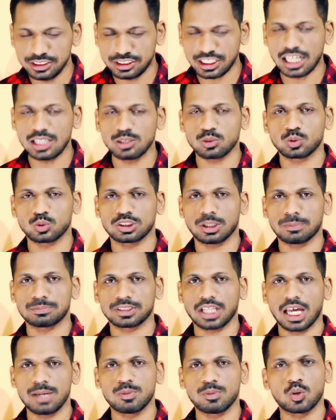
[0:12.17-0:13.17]
चैनल को
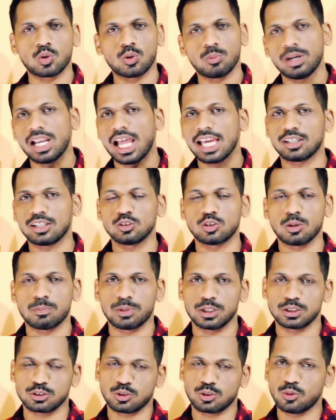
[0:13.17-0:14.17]
सब्सक्राइब करो बेल आइकन को
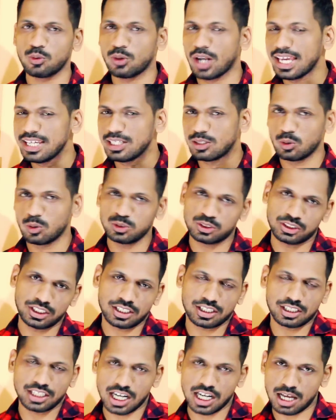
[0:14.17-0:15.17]
प्रेस करो लाइक और
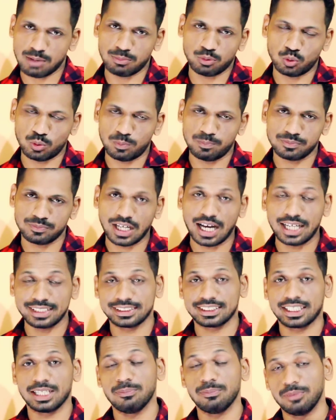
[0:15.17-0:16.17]
शेयर करना ना भूलो
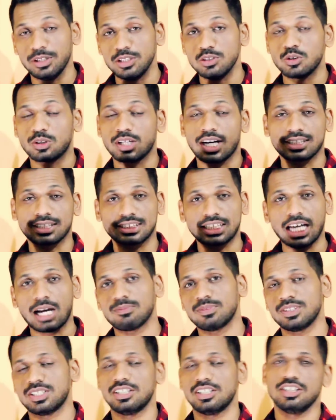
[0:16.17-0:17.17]
आज के वीडियो का क्या
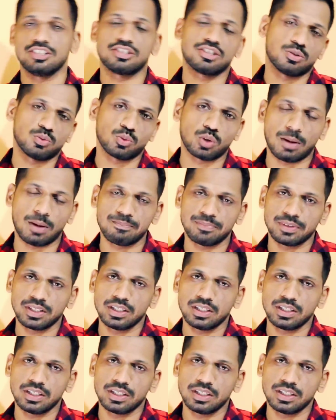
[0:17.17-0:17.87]
विश्लेषण होगा